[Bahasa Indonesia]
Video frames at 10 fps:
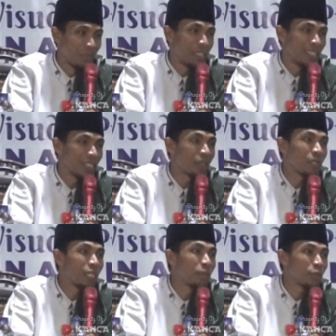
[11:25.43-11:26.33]
amin
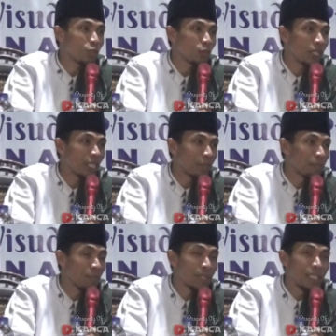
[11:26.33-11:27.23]
daripada masuk surga
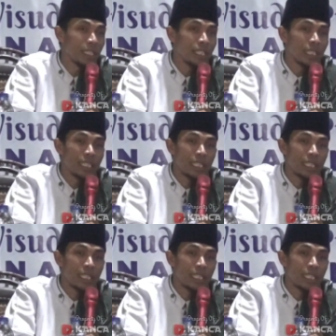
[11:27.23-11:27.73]
kabeh